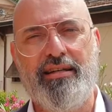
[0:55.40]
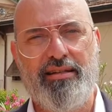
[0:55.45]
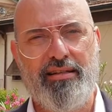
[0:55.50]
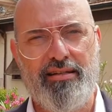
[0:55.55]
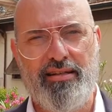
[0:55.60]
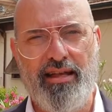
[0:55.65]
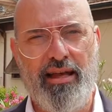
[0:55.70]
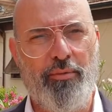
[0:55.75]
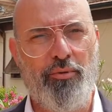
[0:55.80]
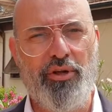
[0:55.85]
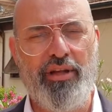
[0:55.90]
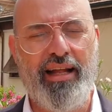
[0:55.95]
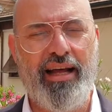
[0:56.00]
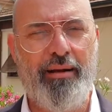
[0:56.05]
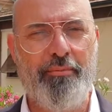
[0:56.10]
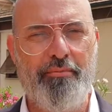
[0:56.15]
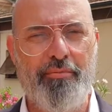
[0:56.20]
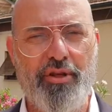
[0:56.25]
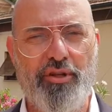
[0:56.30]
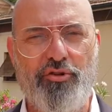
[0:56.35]
stiamo in
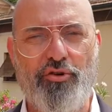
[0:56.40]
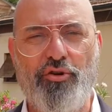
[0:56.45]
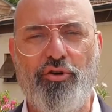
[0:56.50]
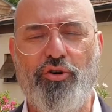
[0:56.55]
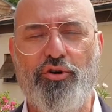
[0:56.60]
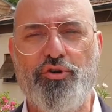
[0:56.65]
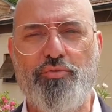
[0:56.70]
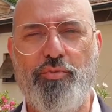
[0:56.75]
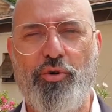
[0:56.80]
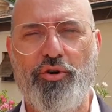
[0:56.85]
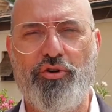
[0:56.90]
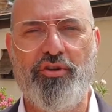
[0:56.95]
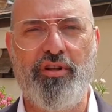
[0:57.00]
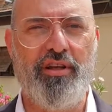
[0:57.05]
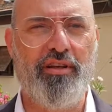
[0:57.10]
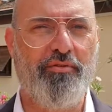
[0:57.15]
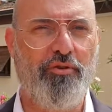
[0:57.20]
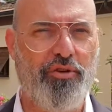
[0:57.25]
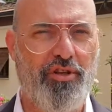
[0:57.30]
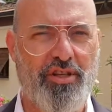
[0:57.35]
ambito
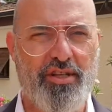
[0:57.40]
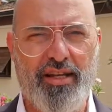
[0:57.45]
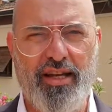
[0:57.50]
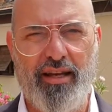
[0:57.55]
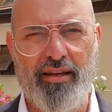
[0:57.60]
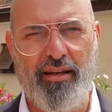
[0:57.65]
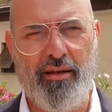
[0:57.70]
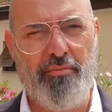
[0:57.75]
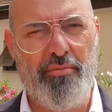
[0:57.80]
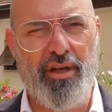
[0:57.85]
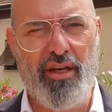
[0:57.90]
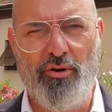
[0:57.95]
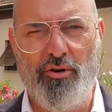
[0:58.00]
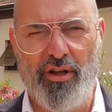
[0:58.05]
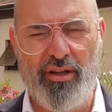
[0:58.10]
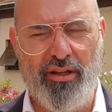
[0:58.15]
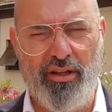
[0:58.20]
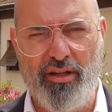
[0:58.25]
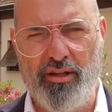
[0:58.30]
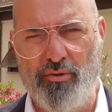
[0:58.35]
sportivo, di serie B o
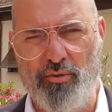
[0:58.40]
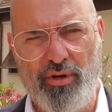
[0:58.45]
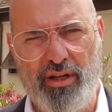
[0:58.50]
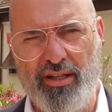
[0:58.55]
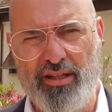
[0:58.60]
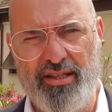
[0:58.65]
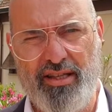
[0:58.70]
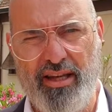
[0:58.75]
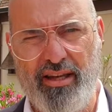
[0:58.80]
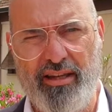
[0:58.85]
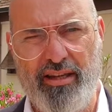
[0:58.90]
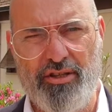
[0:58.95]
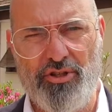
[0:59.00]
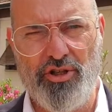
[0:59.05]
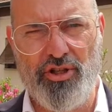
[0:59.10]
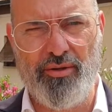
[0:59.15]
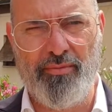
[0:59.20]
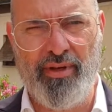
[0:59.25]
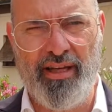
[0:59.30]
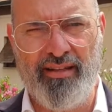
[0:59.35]
addirittura di serie
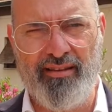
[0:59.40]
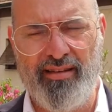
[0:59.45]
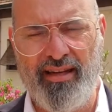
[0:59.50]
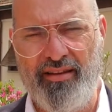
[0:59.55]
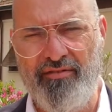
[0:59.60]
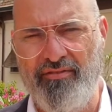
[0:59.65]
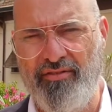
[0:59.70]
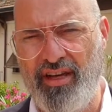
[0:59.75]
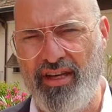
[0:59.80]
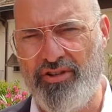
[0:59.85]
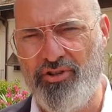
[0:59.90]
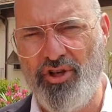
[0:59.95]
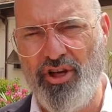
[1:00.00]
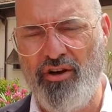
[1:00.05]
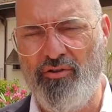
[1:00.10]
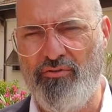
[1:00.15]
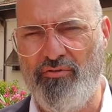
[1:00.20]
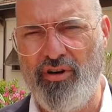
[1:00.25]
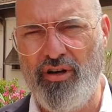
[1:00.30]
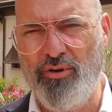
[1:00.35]
C, mentre invece
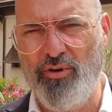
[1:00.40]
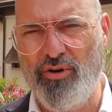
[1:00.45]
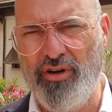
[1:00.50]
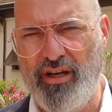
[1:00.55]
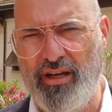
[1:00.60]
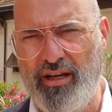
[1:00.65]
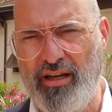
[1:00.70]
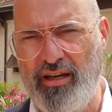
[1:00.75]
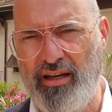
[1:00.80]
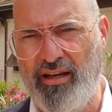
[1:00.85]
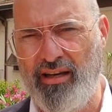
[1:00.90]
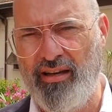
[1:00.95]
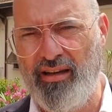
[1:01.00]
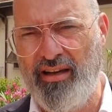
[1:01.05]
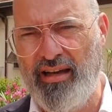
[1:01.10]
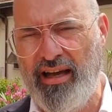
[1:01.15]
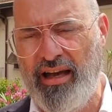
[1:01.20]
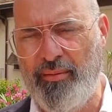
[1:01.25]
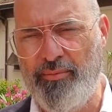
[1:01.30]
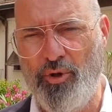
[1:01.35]
ha un valore,
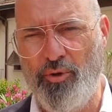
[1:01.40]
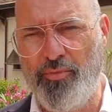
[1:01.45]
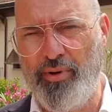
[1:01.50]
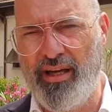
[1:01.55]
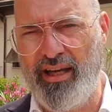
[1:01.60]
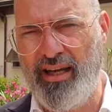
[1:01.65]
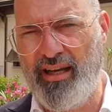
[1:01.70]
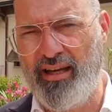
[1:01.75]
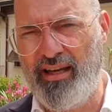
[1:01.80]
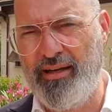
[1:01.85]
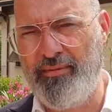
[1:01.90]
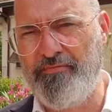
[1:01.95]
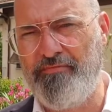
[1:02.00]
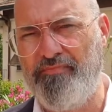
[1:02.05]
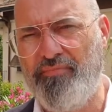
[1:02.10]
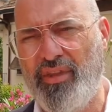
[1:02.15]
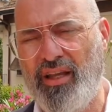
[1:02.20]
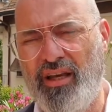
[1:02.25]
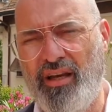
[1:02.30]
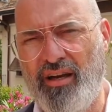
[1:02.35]
a mio parere,
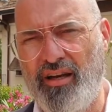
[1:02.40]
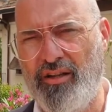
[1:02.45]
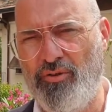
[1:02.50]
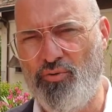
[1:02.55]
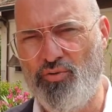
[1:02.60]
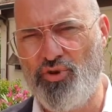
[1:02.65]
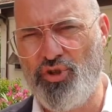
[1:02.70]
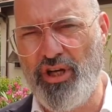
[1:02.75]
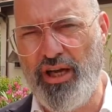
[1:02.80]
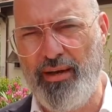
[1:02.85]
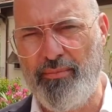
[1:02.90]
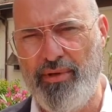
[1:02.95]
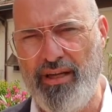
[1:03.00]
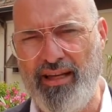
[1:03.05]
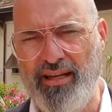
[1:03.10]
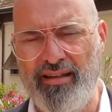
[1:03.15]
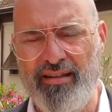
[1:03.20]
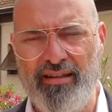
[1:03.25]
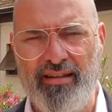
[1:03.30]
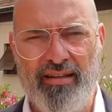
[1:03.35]

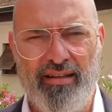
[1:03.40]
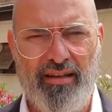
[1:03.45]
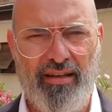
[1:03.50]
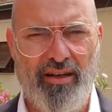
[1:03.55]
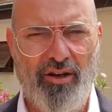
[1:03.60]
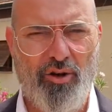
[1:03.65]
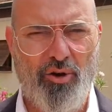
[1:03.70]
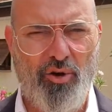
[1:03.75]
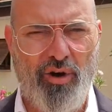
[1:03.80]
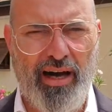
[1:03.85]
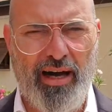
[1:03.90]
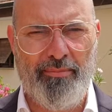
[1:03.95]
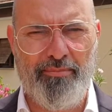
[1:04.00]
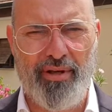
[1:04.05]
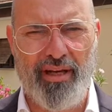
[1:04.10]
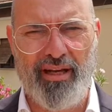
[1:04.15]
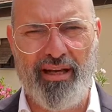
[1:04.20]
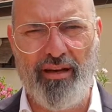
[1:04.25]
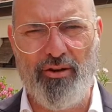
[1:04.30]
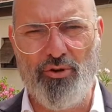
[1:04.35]
irrinunciabile lo
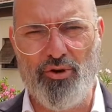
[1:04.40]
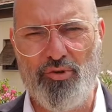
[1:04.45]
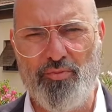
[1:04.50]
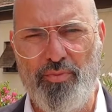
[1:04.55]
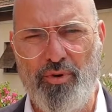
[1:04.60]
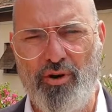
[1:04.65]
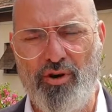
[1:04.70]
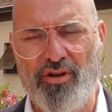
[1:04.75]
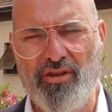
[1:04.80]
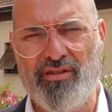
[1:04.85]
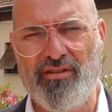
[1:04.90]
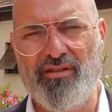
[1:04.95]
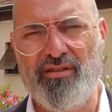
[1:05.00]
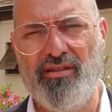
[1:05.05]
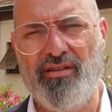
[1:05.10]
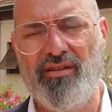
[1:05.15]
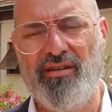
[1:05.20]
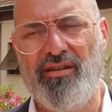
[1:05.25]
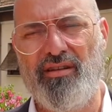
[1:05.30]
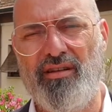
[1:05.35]
perché lo sport
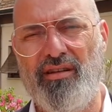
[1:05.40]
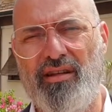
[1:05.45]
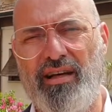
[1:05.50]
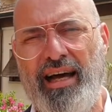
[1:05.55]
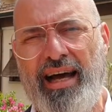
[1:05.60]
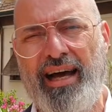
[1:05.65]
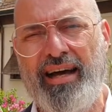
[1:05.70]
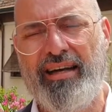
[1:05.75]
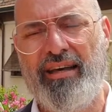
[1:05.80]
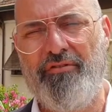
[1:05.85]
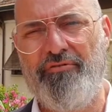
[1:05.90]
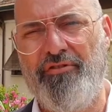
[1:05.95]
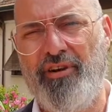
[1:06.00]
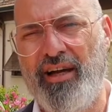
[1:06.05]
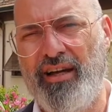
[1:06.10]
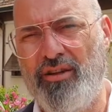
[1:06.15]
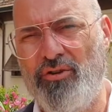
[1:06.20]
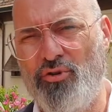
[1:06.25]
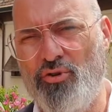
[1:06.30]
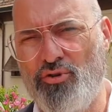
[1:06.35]
eh, ha a che
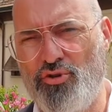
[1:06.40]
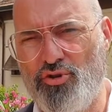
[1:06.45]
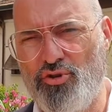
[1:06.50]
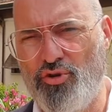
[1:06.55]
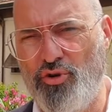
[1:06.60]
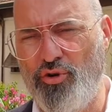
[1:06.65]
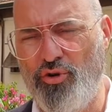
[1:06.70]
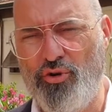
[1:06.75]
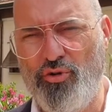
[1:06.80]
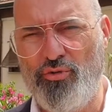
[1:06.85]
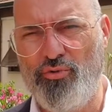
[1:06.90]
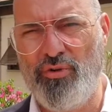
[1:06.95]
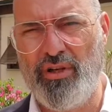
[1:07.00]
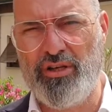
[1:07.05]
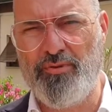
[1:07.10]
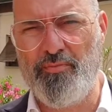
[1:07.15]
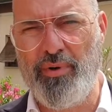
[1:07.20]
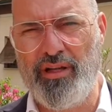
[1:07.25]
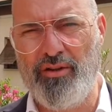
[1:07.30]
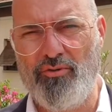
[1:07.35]
fare non solo con un
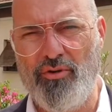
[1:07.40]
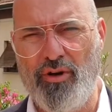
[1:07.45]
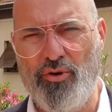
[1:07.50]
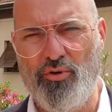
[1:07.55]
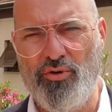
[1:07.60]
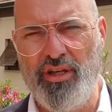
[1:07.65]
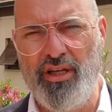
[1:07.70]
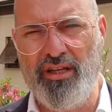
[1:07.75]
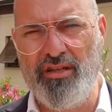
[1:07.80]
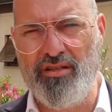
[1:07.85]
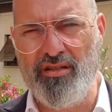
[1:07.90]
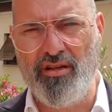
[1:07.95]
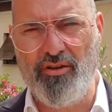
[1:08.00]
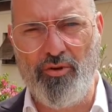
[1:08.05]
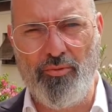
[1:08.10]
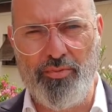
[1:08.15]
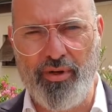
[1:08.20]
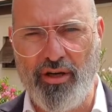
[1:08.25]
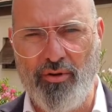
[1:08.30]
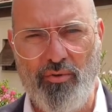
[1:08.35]
aspetto
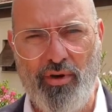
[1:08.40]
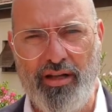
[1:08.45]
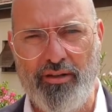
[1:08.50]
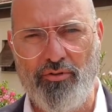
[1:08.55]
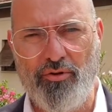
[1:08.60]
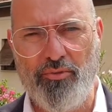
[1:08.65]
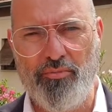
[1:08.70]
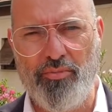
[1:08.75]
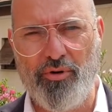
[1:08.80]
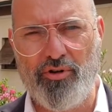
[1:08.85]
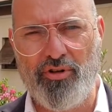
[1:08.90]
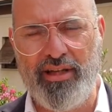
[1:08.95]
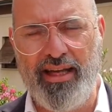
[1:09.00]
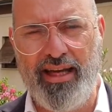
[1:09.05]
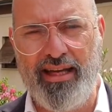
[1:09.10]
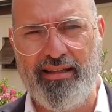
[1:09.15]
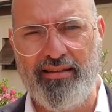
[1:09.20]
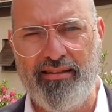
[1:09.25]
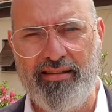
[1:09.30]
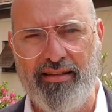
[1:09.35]
agonistico per quanto
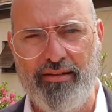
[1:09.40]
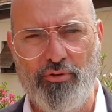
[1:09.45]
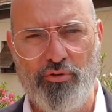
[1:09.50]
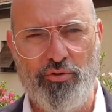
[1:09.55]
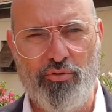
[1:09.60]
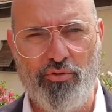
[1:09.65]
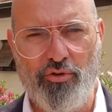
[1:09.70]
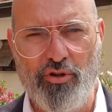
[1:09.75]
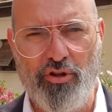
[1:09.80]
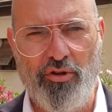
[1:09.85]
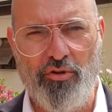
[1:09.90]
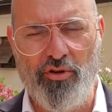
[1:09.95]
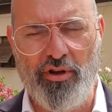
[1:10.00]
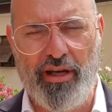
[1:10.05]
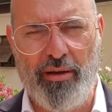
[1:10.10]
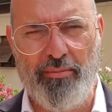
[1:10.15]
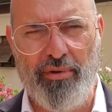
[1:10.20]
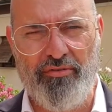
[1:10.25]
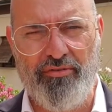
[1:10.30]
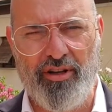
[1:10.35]
importante, ognuno di noi
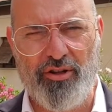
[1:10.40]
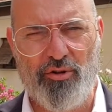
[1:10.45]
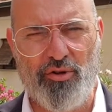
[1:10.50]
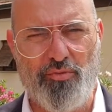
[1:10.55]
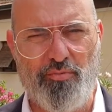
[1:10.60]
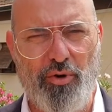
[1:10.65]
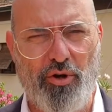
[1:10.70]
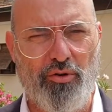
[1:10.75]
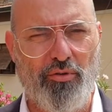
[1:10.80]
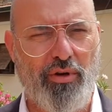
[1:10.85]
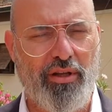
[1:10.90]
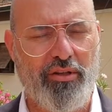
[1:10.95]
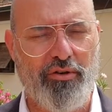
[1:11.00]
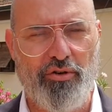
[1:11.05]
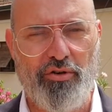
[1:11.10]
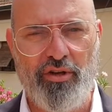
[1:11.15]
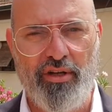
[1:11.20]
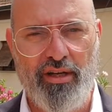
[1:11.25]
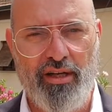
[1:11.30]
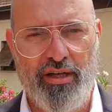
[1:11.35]
che abbia fatto sport
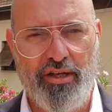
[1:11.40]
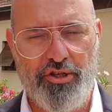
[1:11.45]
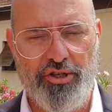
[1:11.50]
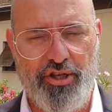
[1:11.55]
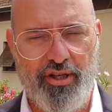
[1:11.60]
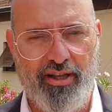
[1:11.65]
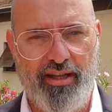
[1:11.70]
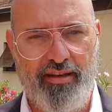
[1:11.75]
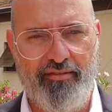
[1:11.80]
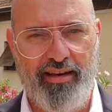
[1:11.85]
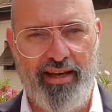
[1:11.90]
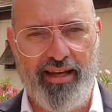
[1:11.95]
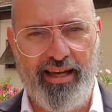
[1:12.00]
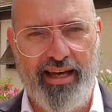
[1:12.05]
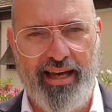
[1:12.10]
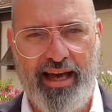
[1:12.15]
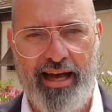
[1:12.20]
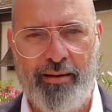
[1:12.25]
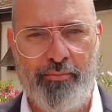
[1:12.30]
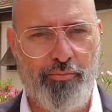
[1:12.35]
quando scendeva in
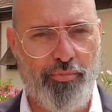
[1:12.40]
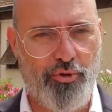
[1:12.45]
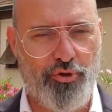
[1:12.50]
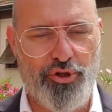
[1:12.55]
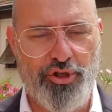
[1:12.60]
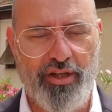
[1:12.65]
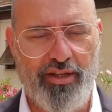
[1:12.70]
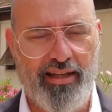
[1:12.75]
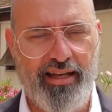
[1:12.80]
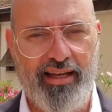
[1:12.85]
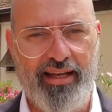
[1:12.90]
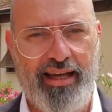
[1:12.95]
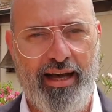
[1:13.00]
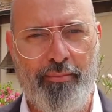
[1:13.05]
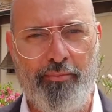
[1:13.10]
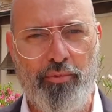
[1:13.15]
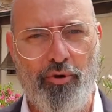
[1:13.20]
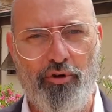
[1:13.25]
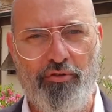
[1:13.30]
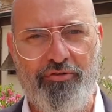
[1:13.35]
campo o scende in
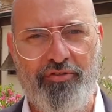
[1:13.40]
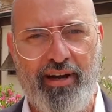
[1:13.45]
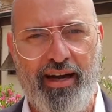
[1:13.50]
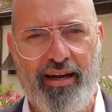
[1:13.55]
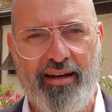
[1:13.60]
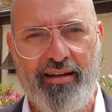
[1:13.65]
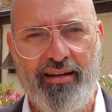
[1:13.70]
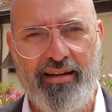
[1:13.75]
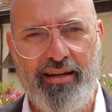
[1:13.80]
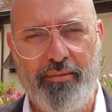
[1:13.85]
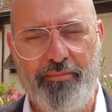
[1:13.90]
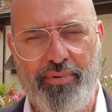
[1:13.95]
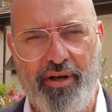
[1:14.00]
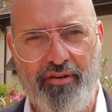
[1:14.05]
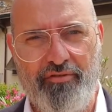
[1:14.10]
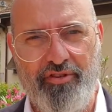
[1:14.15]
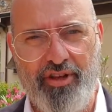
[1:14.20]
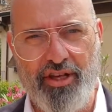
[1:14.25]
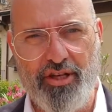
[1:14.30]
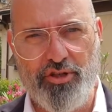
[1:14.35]
campo lo fa
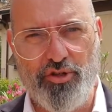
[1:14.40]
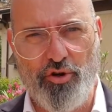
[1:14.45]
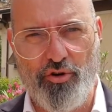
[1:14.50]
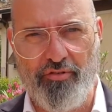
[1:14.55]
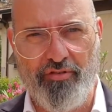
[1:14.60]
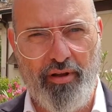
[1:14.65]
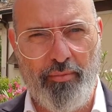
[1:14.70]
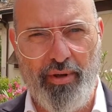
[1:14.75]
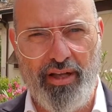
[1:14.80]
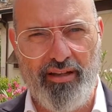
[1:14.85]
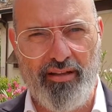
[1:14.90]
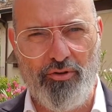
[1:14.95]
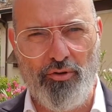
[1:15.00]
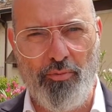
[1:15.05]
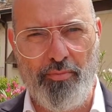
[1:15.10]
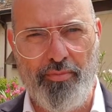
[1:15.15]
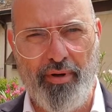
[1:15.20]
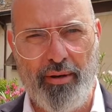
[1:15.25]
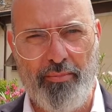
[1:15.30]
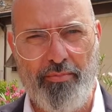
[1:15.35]
per vincere ovviamente,
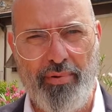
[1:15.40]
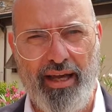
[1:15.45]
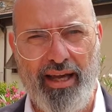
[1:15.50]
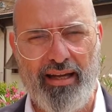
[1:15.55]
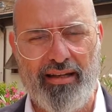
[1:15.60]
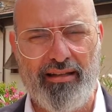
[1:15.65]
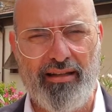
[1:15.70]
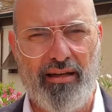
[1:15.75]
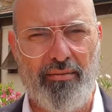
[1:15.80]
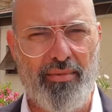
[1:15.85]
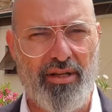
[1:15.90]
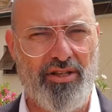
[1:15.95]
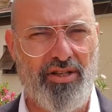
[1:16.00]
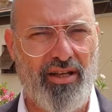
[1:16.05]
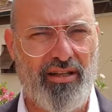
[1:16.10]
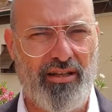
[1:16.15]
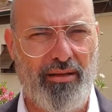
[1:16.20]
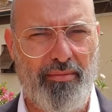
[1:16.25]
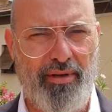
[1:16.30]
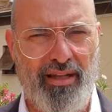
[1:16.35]
non per perdere, ma
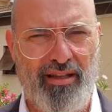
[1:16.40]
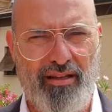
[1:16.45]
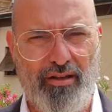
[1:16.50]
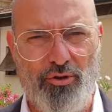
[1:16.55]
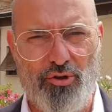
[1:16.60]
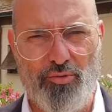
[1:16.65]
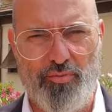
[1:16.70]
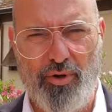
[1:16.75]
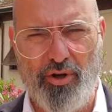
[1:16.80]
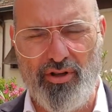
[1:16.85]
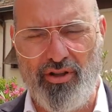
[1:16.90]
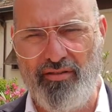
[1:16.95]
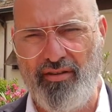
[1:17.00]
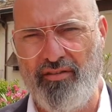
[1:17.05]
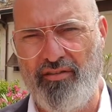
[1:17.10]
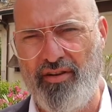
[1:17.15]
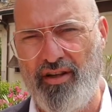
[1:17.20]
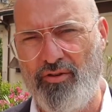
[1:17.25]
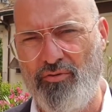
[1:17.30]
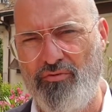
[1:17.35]
certamente lo sport deve
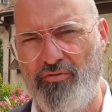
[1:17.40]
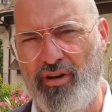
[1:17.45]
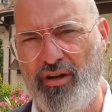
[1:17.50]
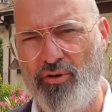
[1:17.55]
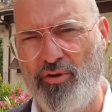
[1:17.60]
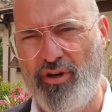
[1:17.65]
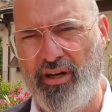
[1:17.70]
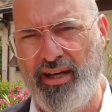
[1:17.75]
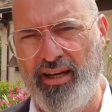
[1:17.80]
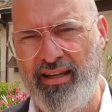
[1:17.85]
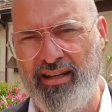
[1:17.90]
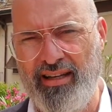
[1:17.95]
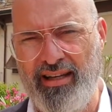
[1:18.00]
avere un valore